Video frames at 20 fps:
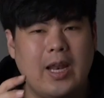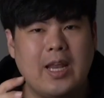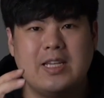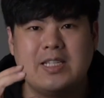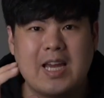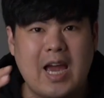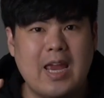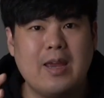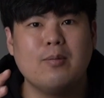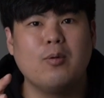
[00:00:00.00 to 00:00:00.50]
นๆ ใน
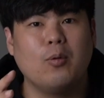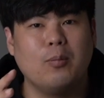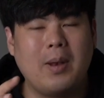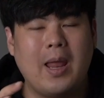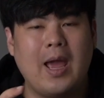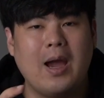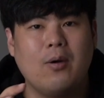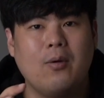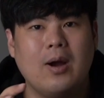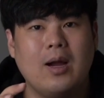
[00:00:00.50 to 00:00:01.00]
ใจผม
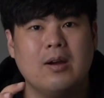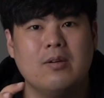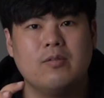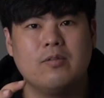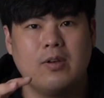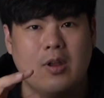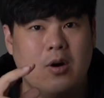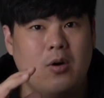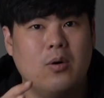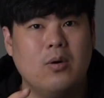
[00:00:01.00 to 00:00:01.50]
แล้วอะ
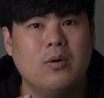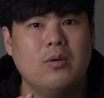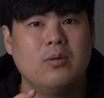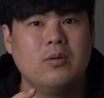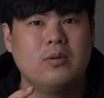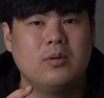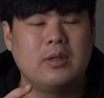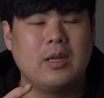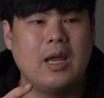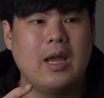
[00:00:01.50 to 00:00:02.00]
Flow
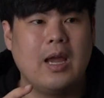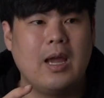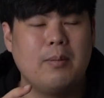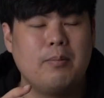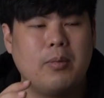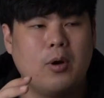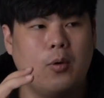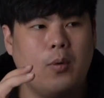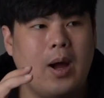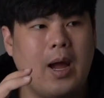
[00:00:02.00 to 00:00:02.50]
นะฮะ
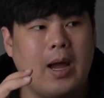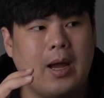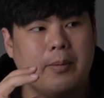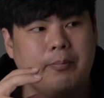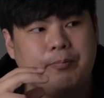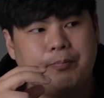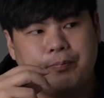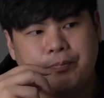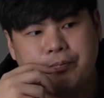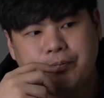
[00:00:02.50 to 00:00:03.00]
เพราะว่า
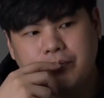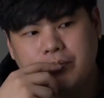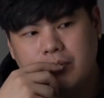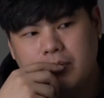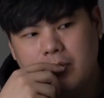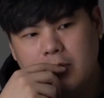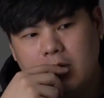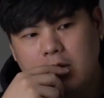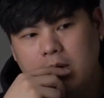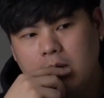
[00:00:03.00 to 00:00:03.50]

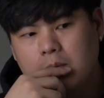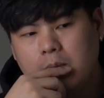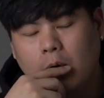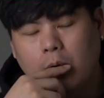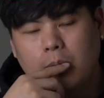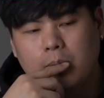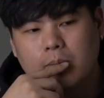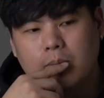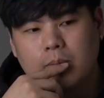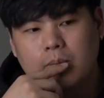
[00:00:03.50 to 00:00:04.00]
ผ
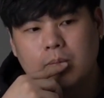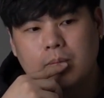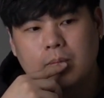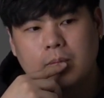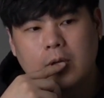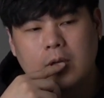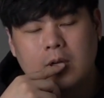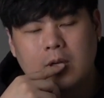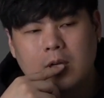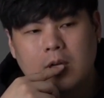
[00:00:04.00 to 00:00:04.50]
ม
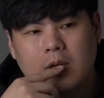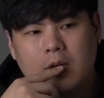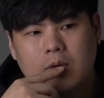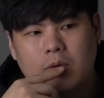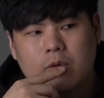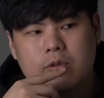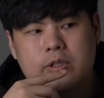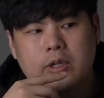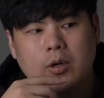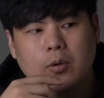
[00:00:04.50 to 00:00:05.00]

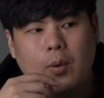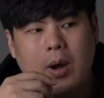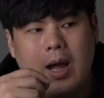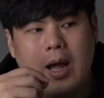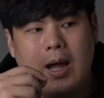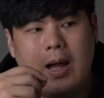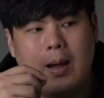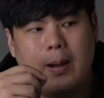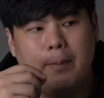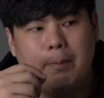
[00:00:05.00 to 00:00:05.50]
รู้สึกว่า